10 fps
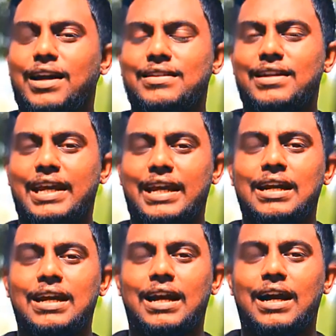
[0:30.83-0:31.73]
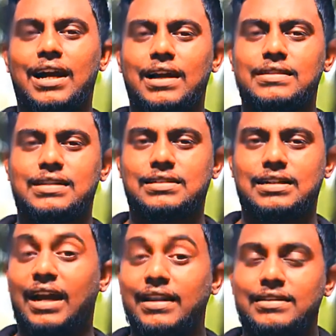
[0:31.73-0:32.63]
அதனை சற்று
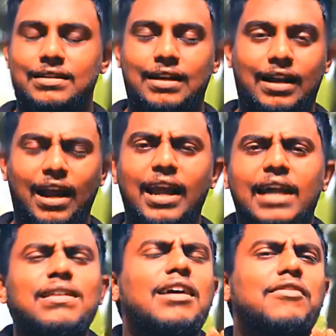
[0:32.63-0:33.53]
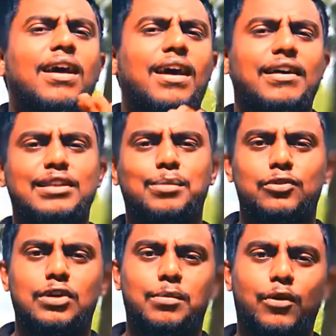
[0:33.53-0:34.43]
கண்டித்திருந்தார்கள் எது எவ்வாறாக இருந்த
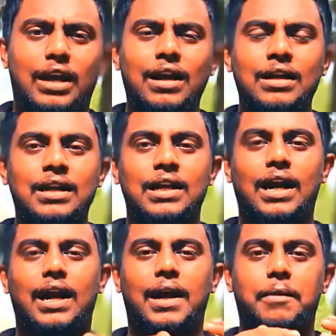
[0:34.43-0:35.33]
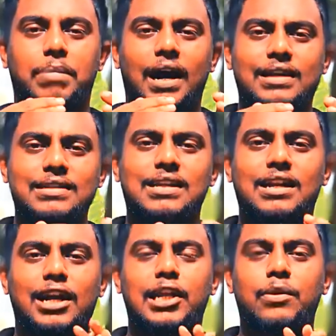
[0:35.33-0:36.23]
போதிலும் கூட
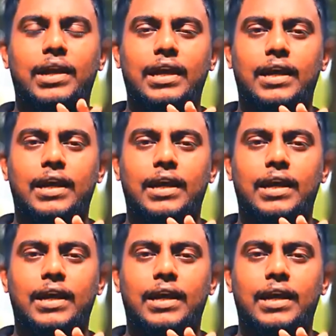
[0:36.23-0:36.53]
பாகிஸ்தான் அணியினுடைய